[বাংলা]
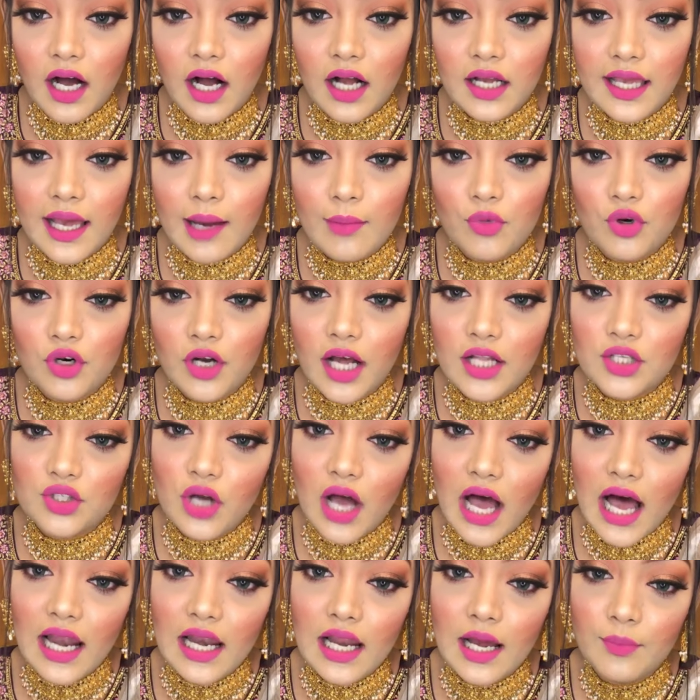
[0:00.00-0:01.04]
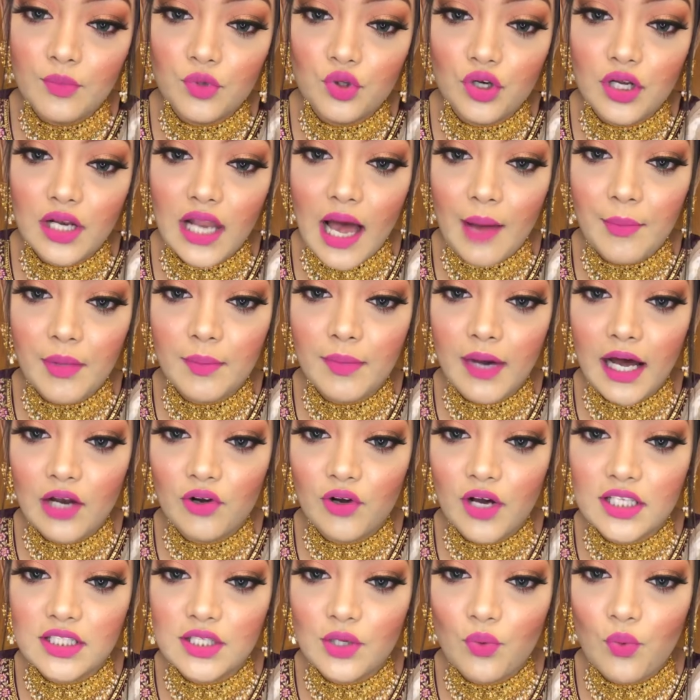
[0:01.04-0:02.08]
কেমন আছো আলহামদুলিল্লাহ আমি ভালো
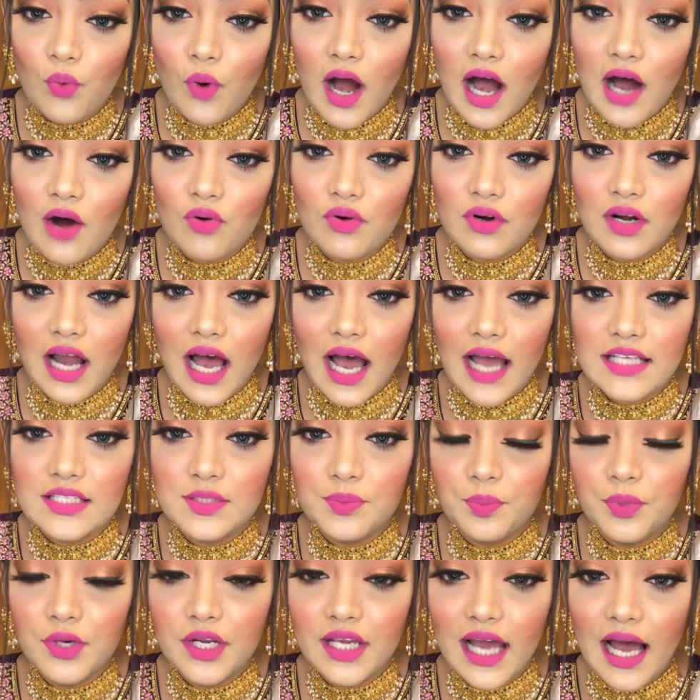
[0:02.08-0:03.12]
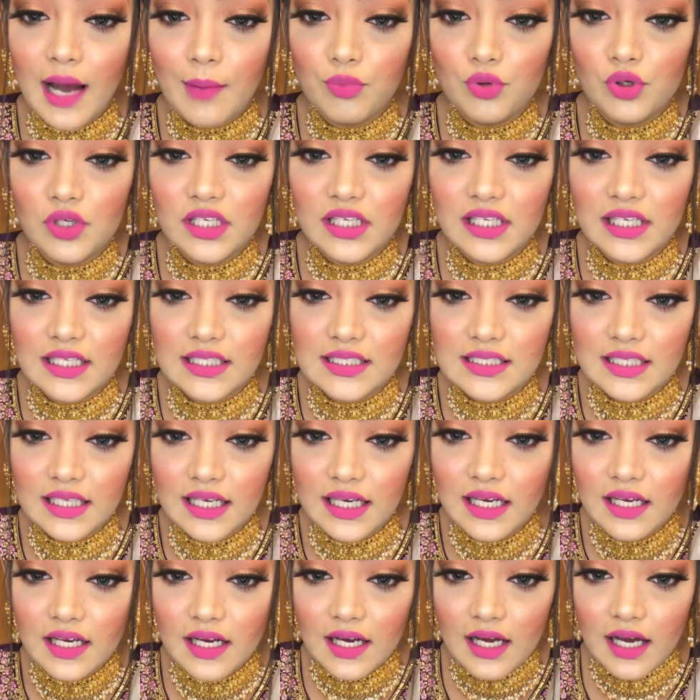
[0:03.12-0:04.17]
আছি ওয়াও নাইস প্রিয়া আপু লিখেছে
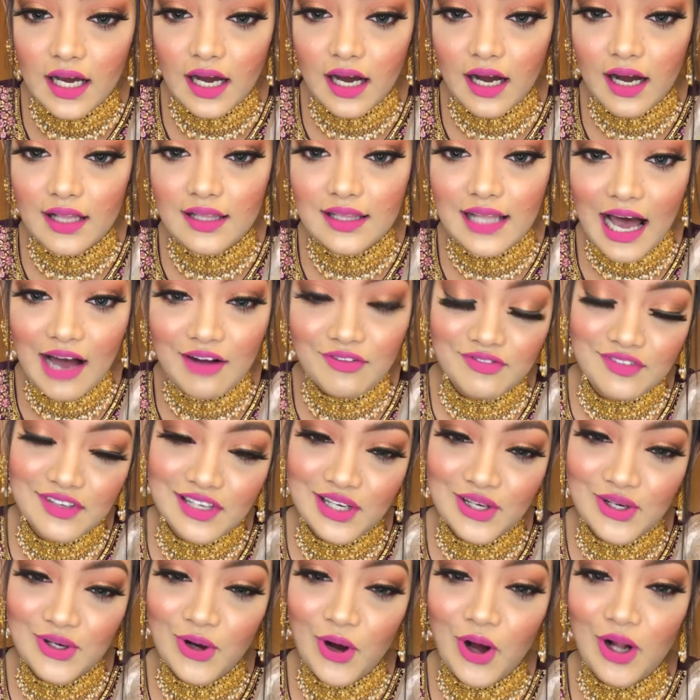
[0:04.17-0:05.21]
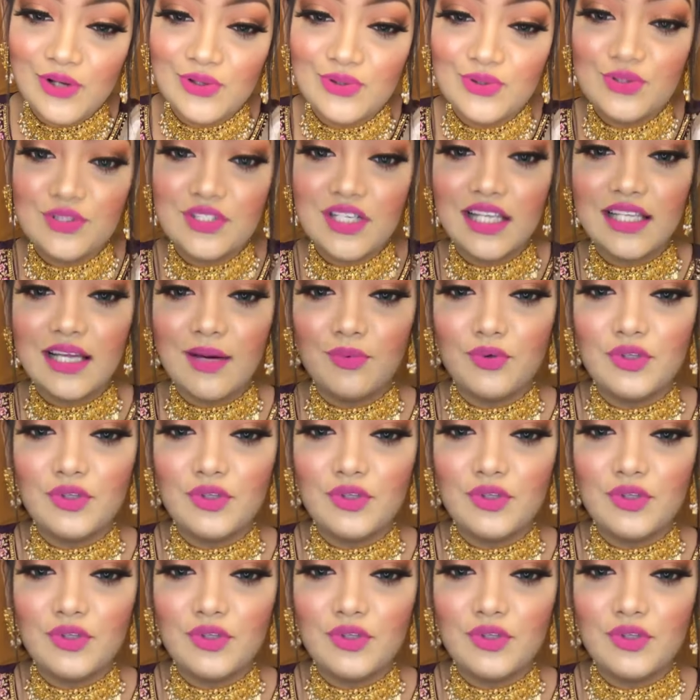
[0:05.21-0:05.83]
লাভলি ডল নুসরাত আপু